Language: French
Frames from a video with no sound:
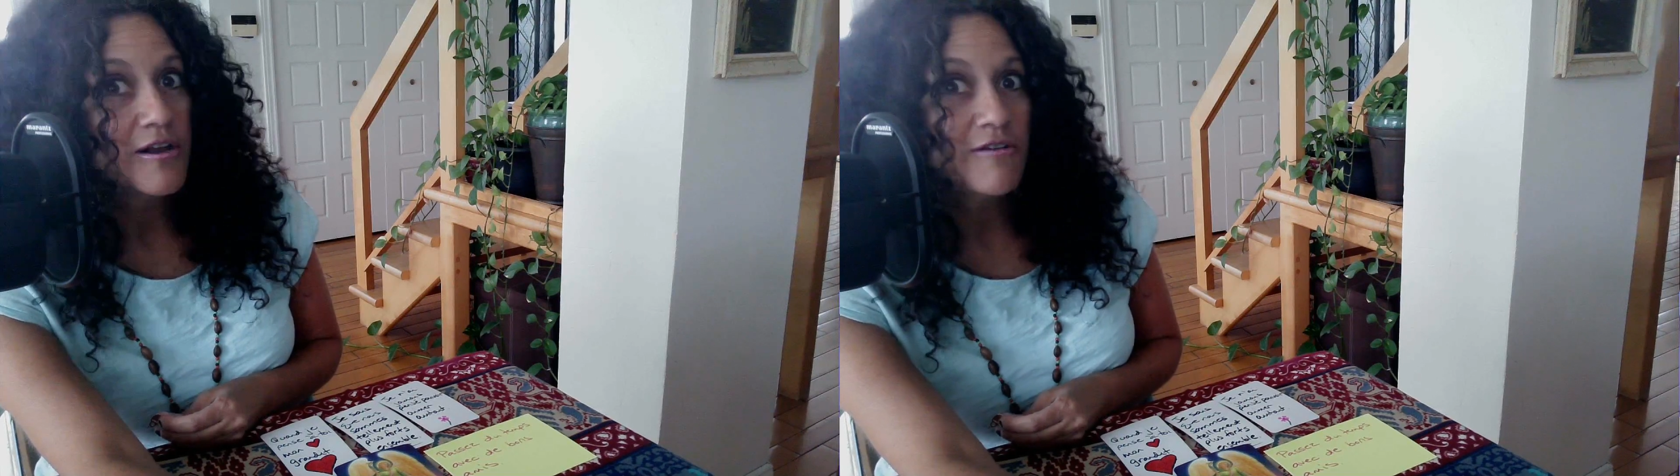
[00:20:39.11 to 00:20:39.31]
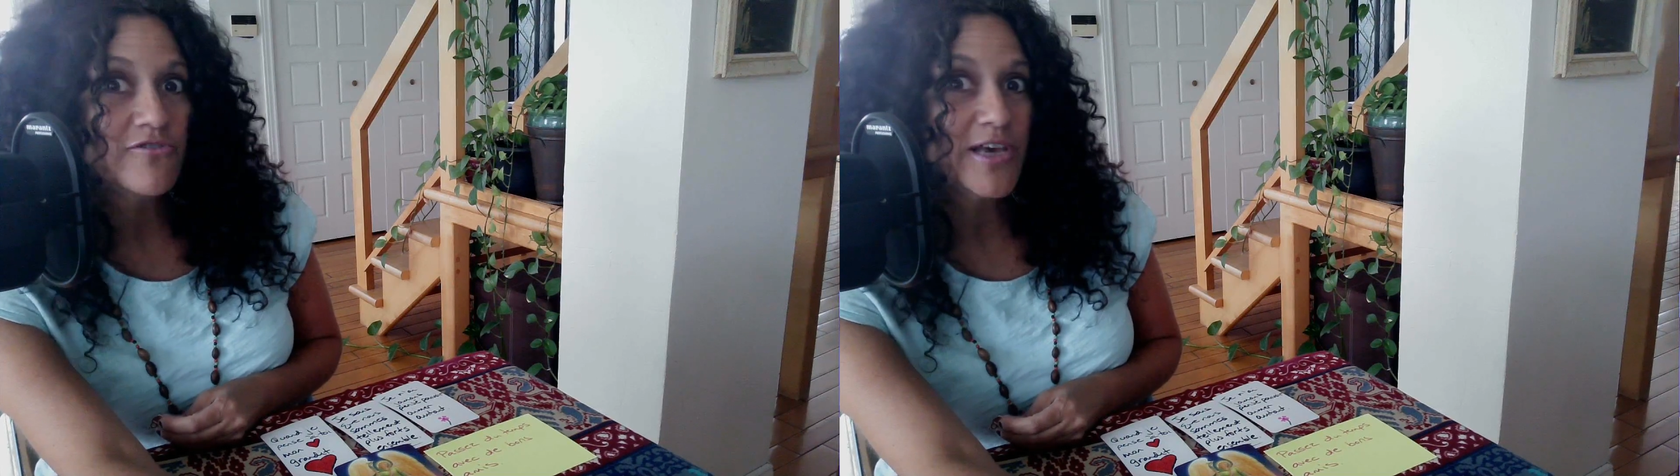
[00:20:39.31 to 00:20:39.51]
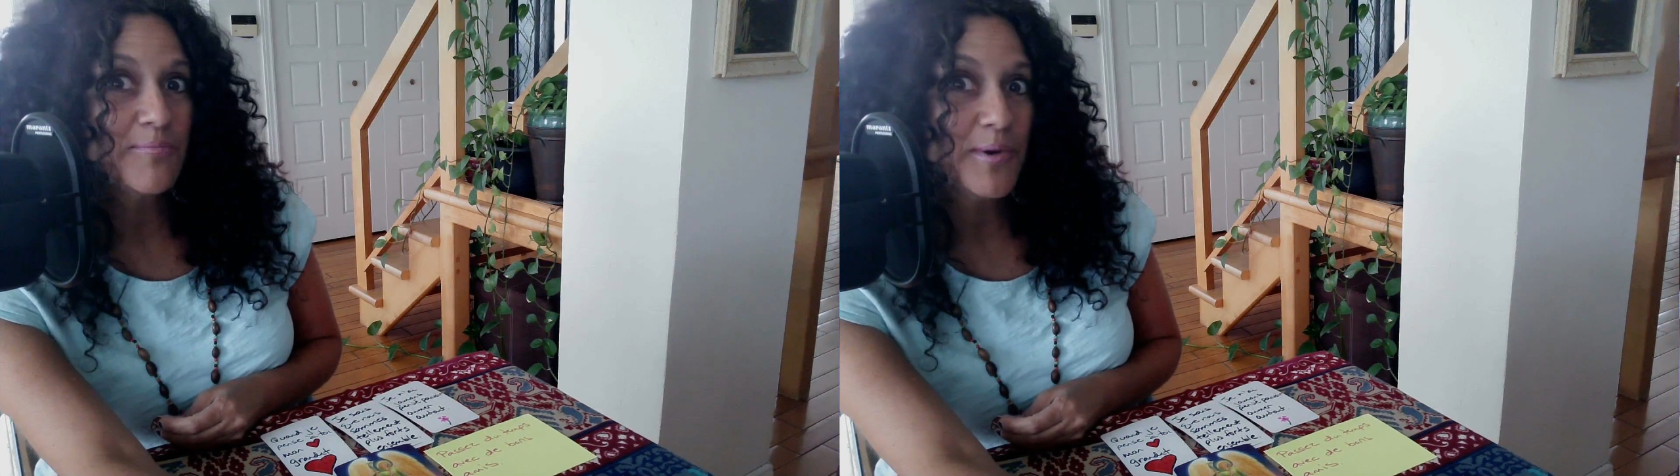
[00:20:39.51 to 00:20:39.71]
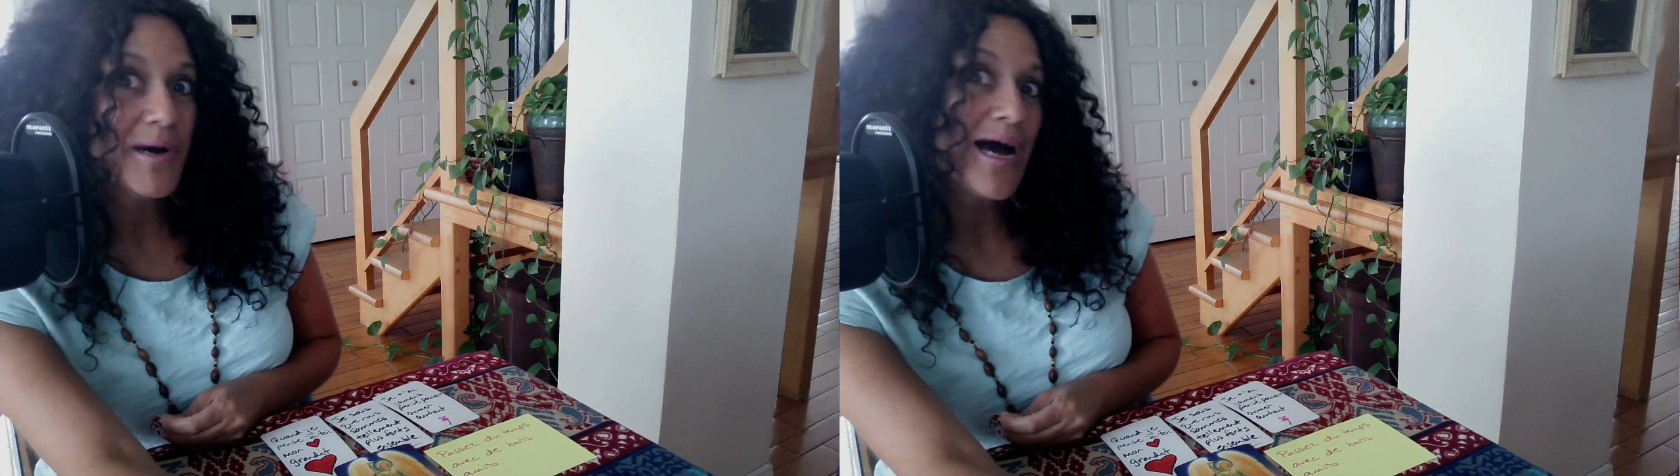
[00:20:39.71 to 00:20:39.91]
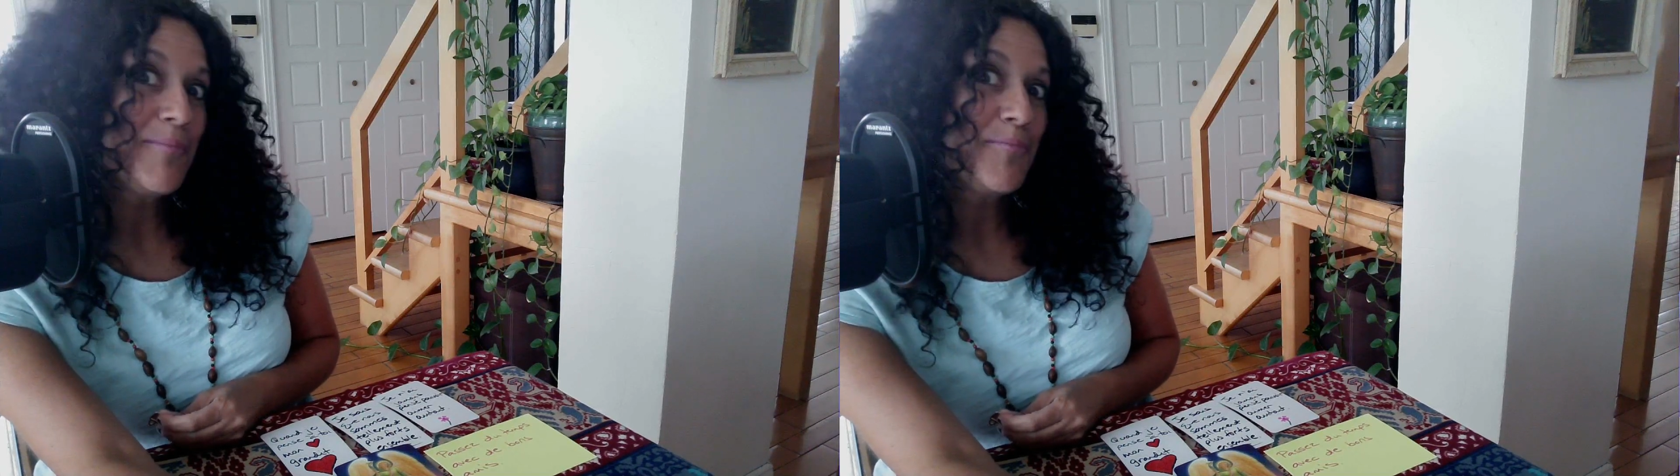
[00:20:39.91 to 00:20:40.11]
viens pas,
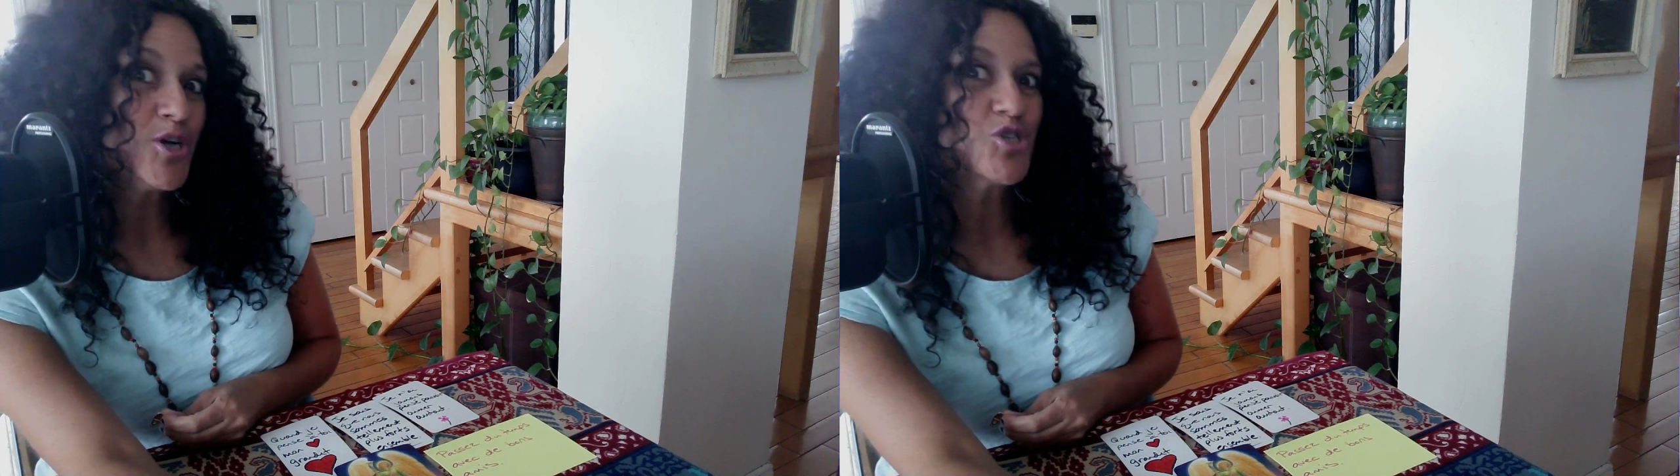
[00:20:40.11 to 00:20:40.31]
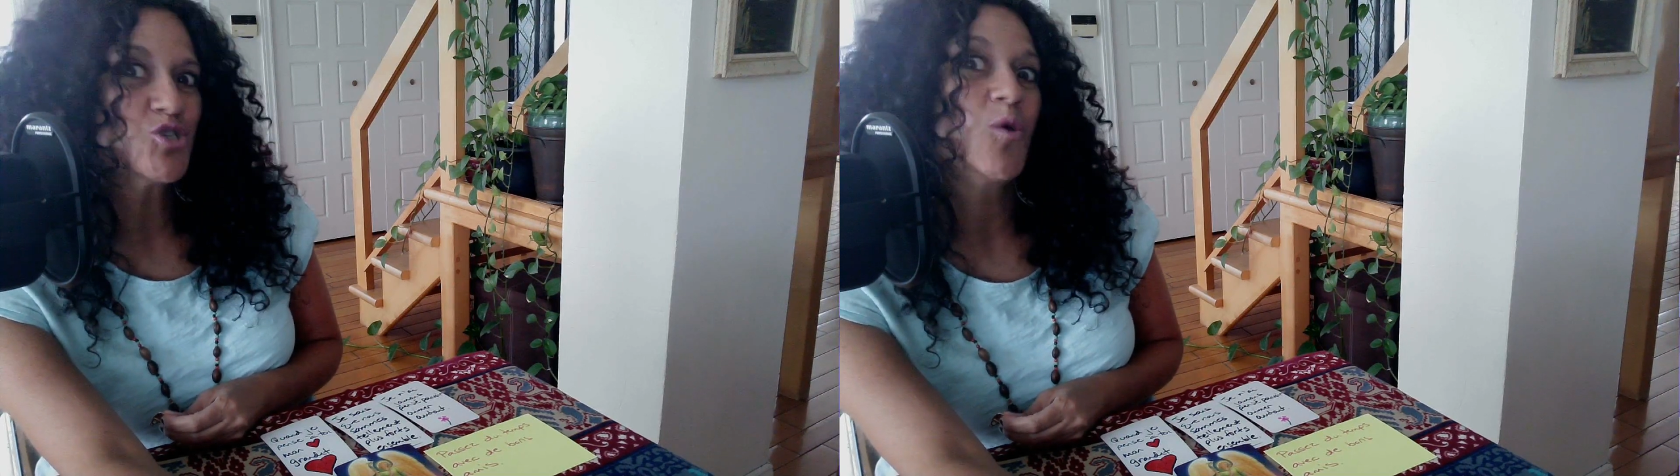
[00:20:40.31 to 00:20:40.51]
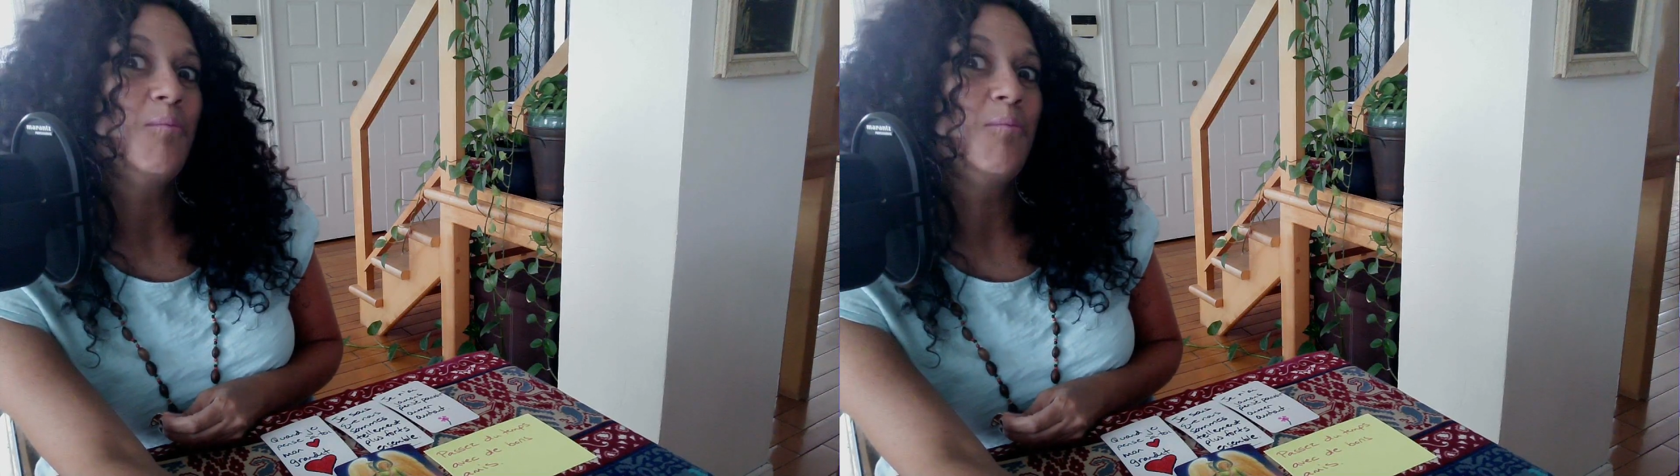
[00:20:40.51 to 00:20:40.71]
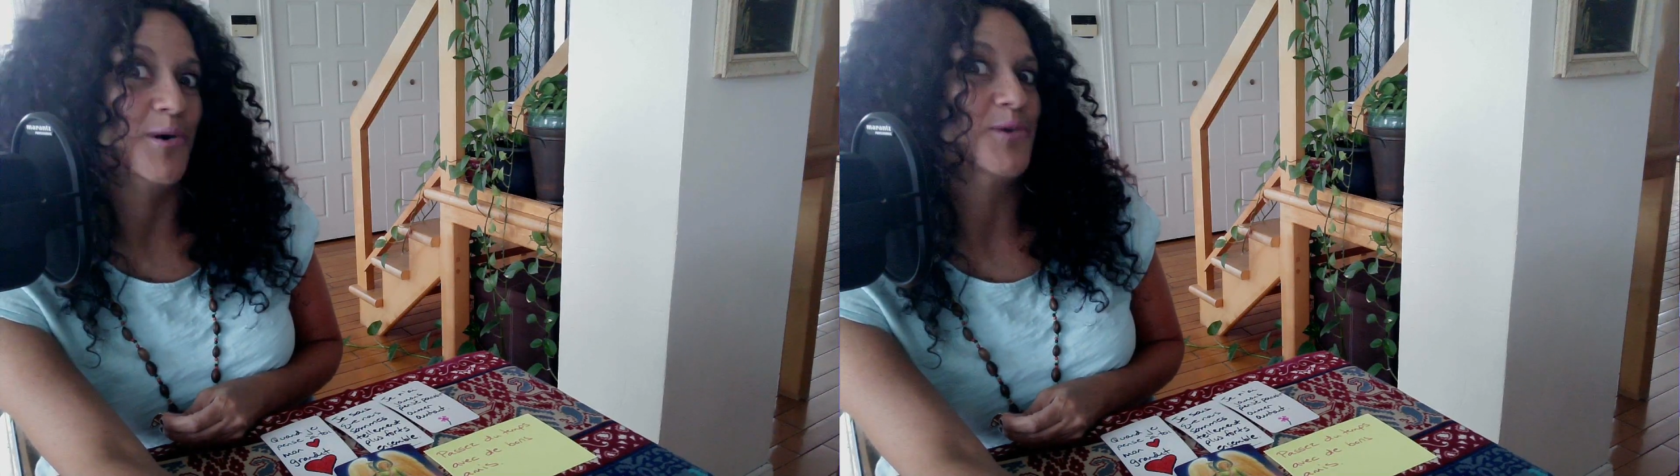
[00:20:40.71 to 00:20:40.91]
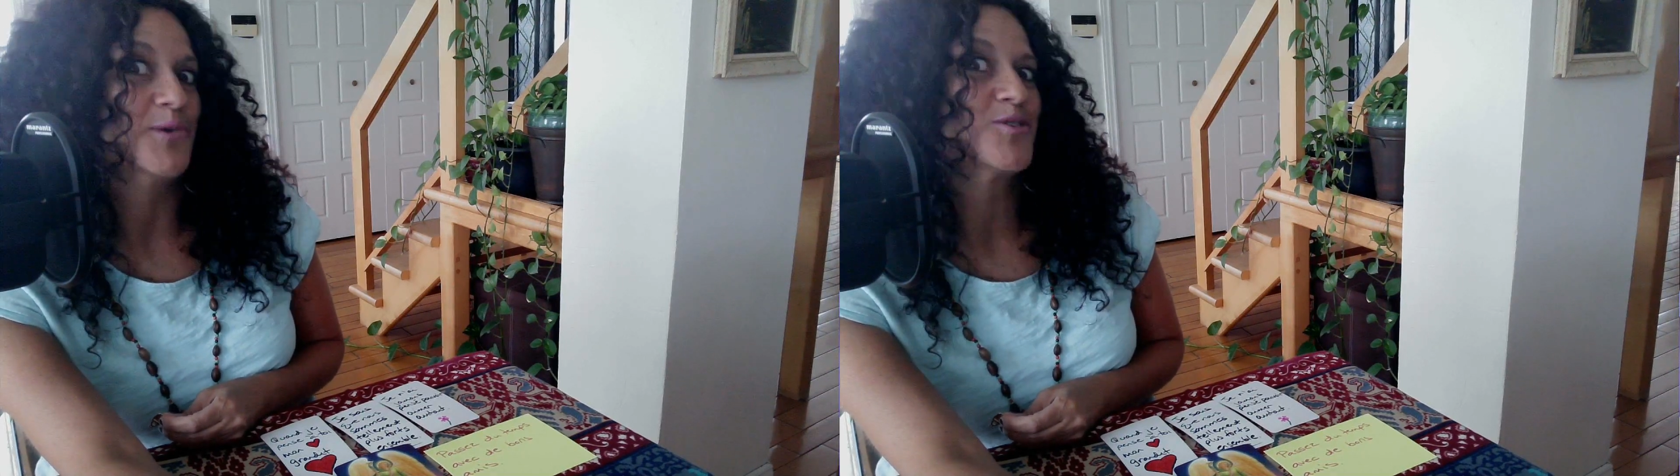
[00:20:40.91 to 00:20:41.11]
approche-toi pas
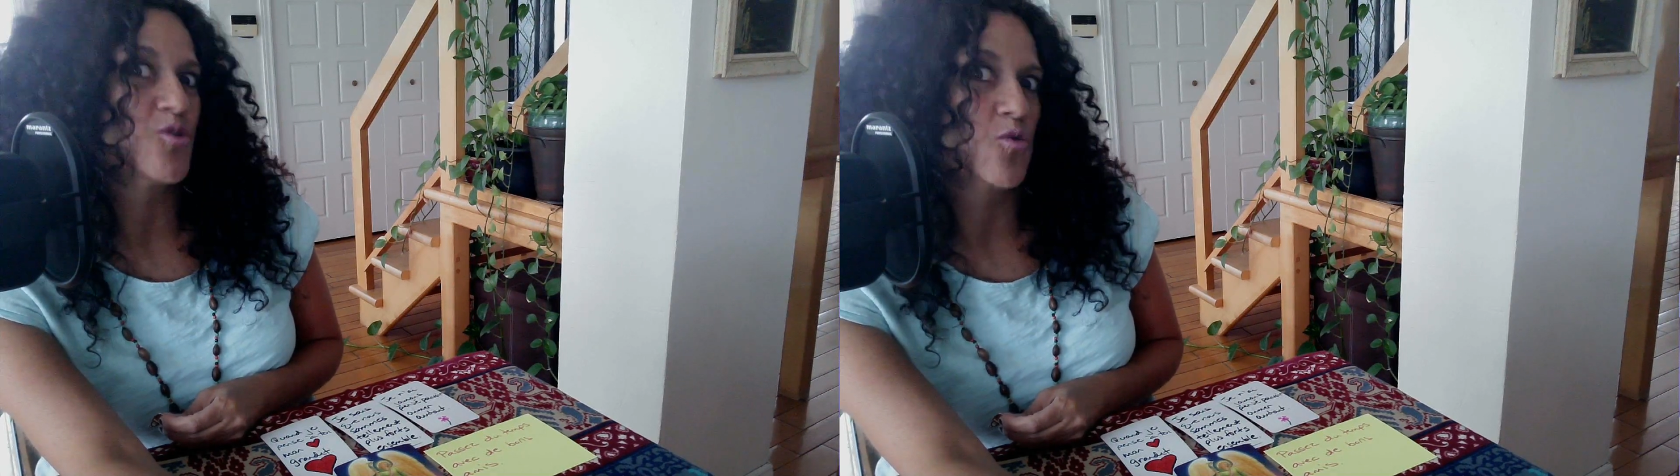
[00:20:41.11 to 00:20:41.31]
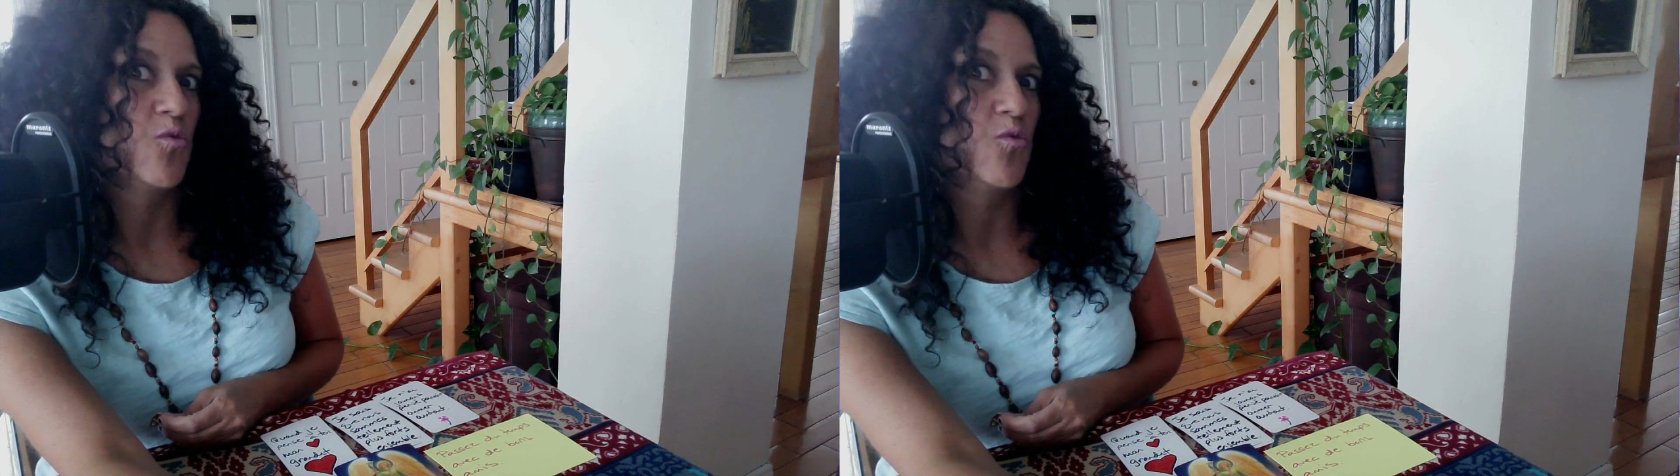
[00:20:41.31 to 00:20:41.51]
trop,